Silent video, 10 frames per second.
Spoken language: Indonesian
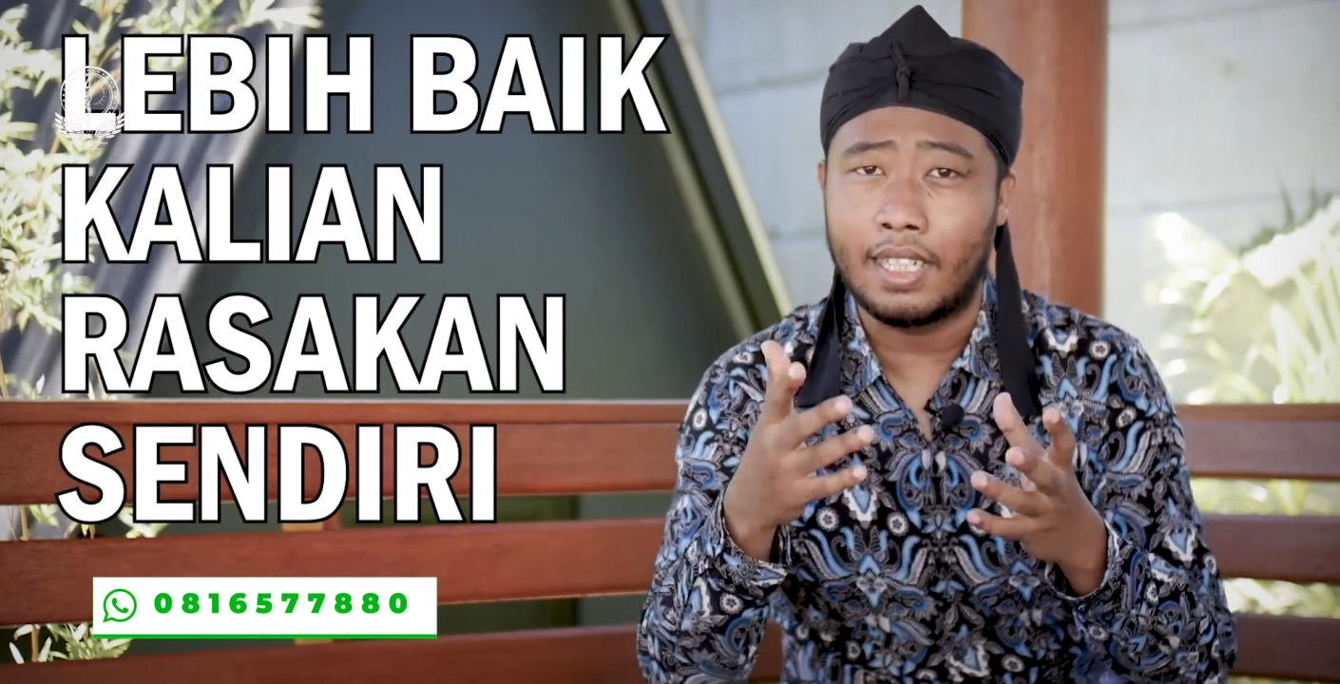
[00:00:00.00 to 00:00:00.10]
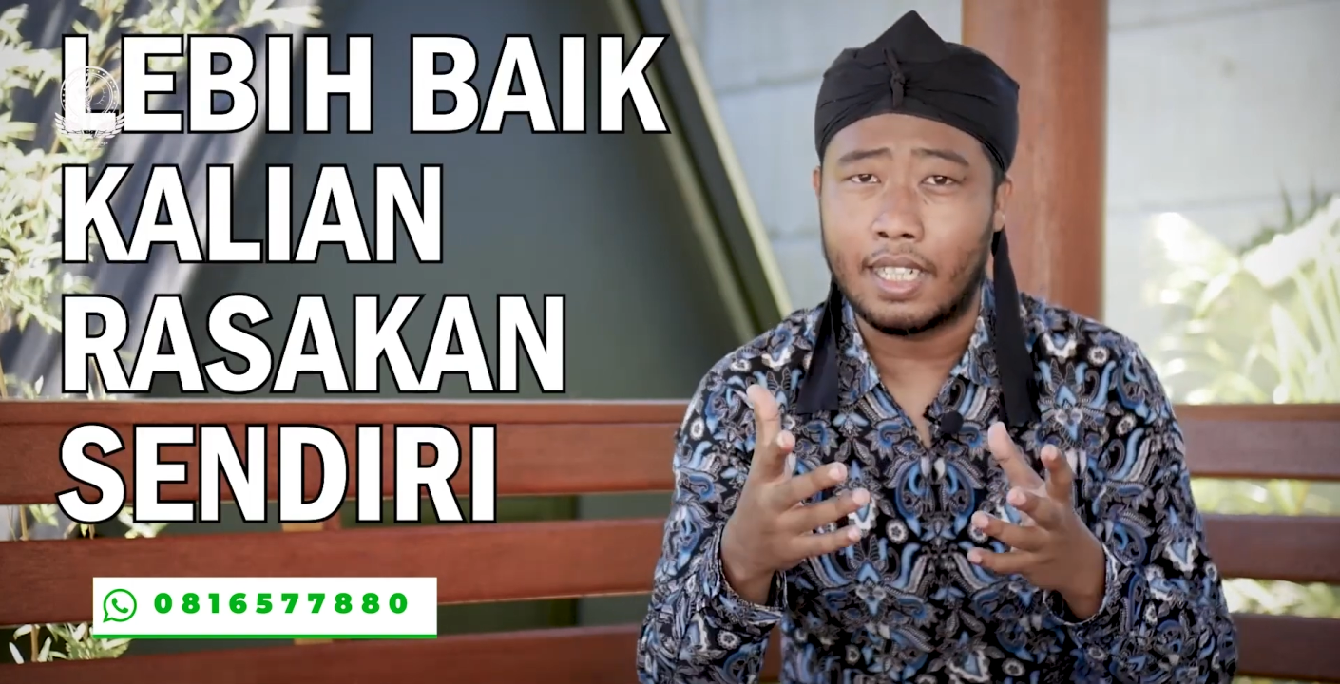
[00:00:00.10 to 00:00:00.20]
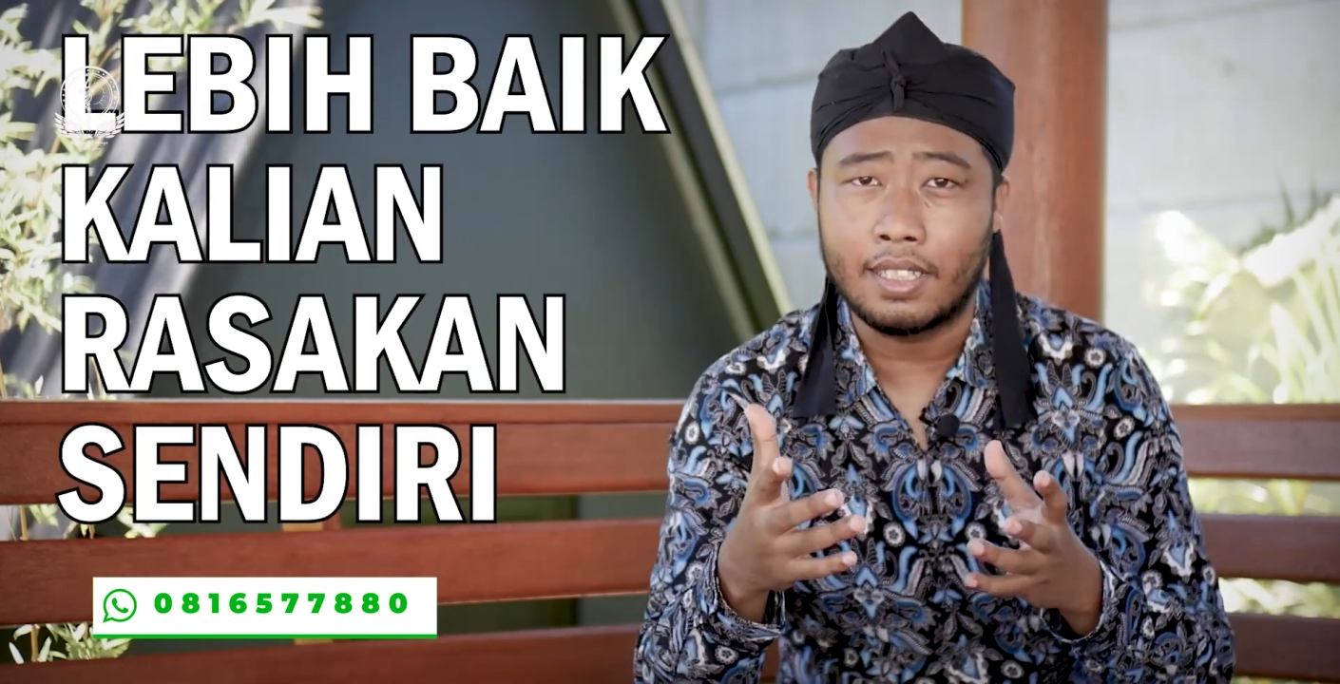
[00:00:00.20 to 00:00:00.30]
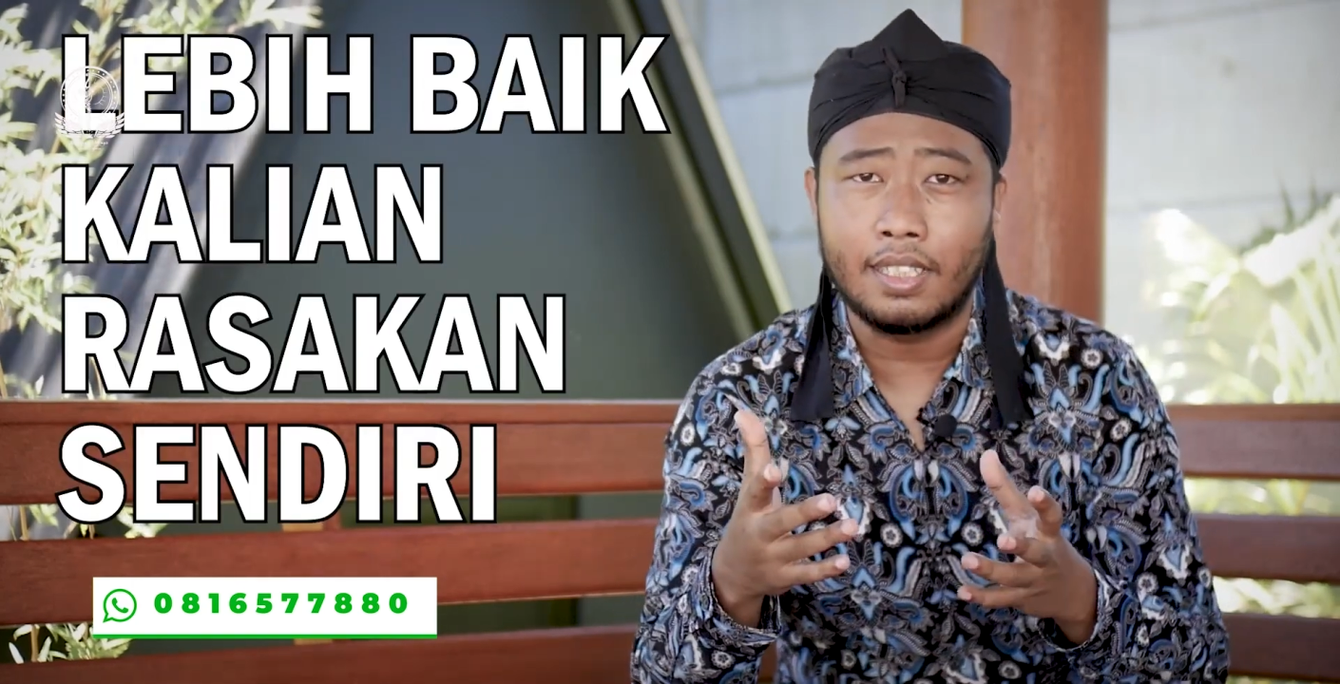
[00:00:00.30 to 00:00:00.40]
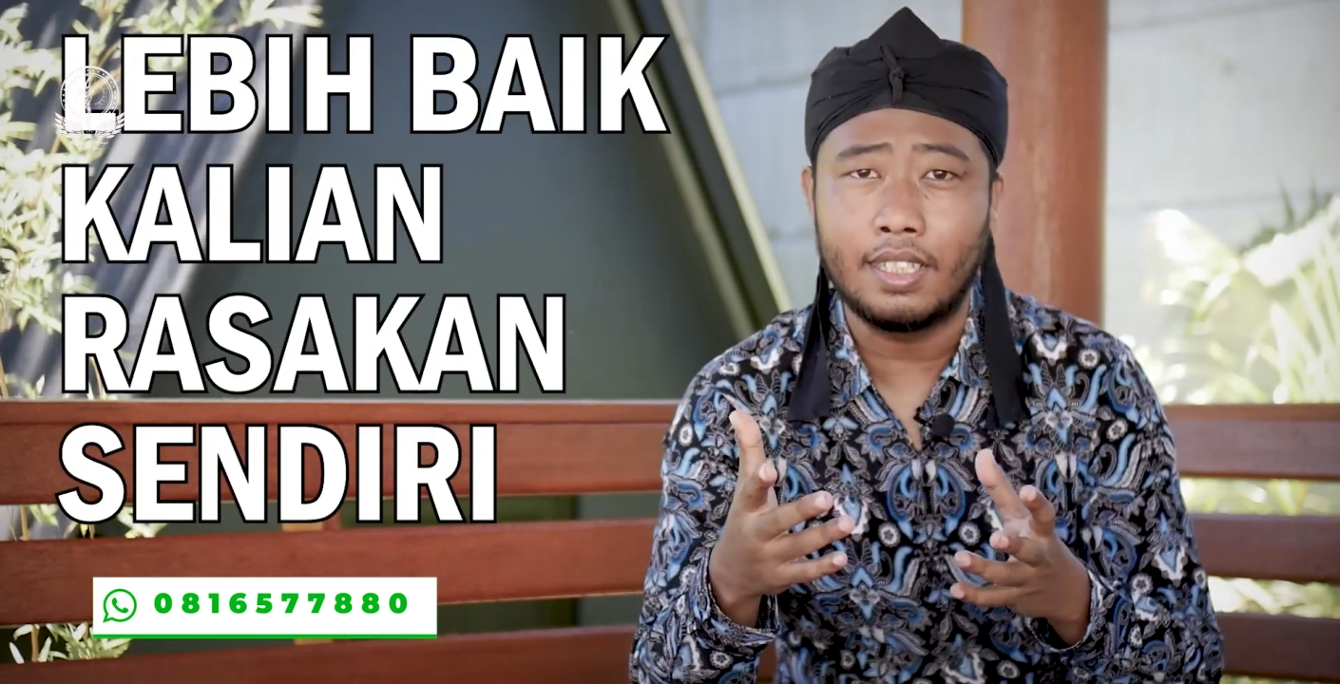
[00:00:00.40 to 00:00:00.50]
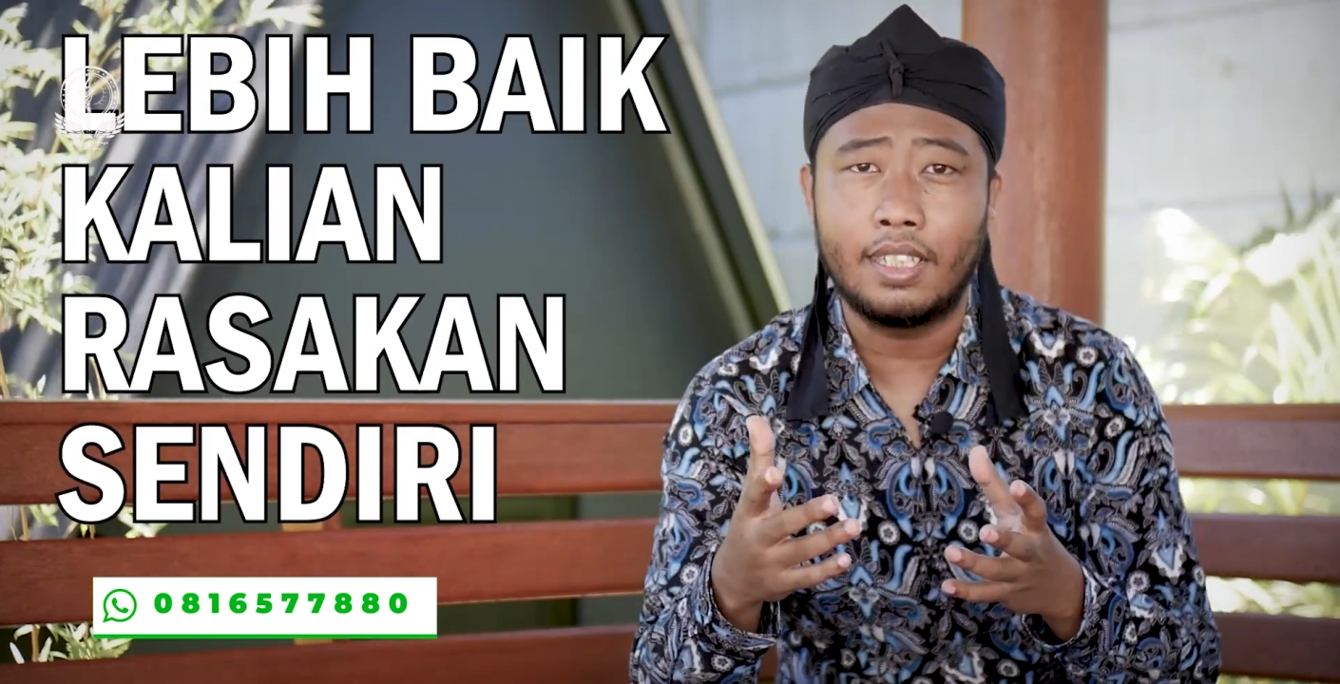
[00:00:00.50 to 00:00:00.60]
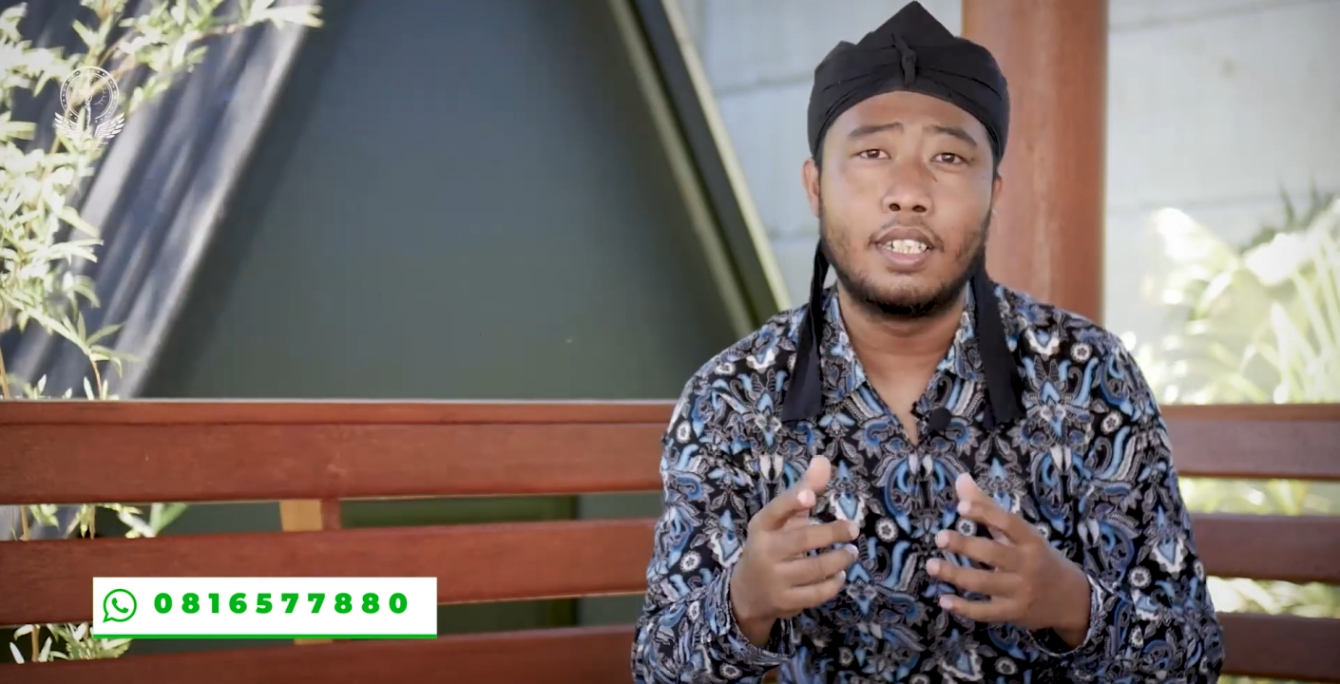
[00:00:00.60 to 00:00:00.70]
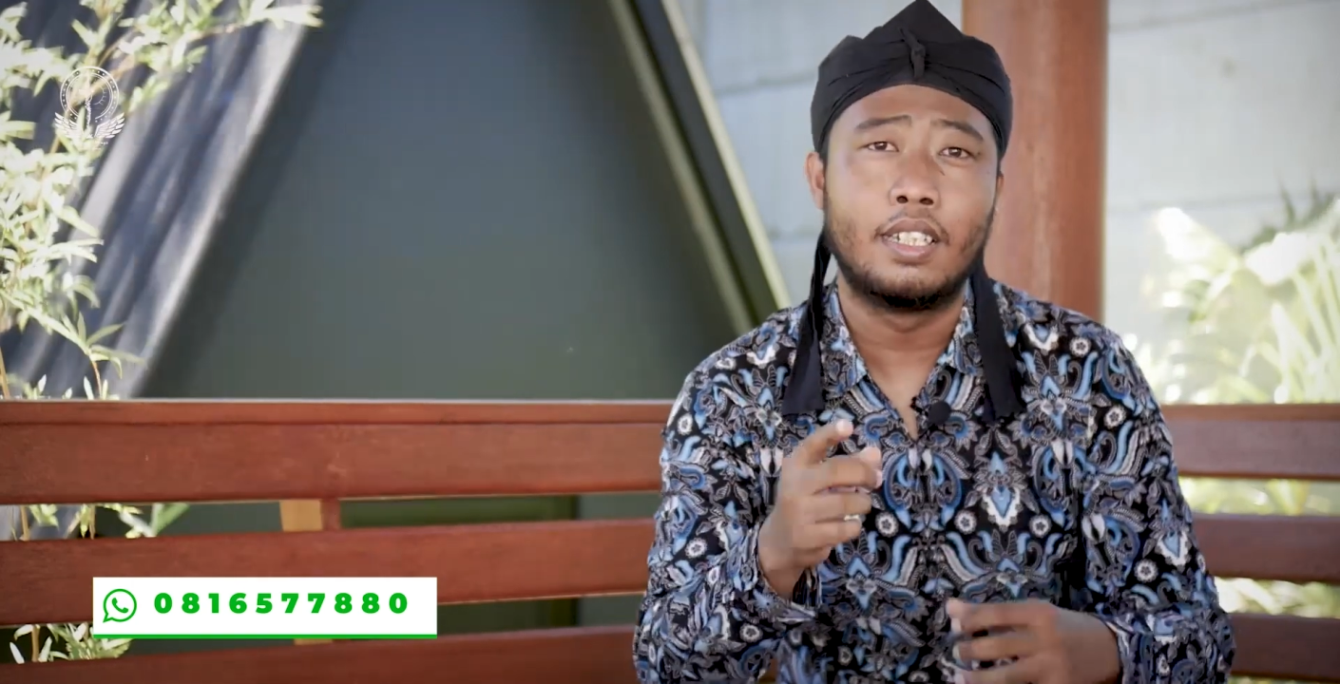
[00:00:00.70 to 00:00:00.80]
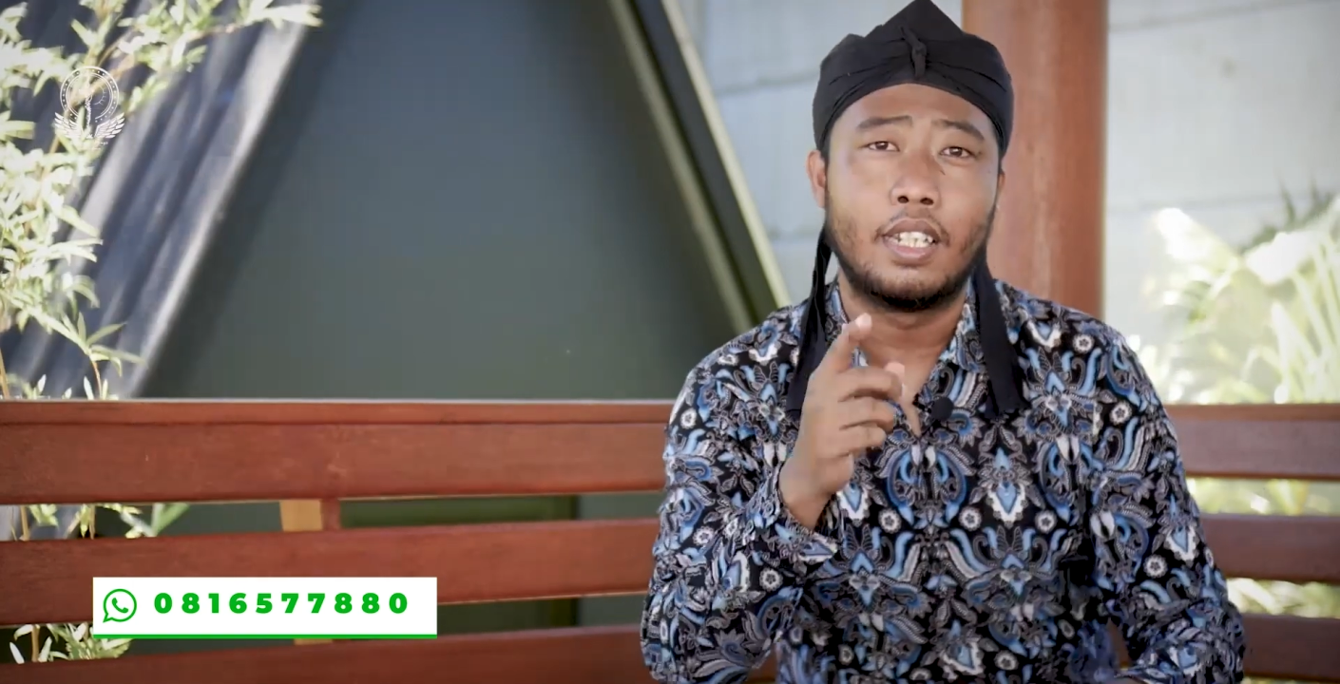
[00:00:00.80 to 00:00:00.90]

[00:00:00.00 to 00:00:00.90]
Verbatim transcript: lihat sendiri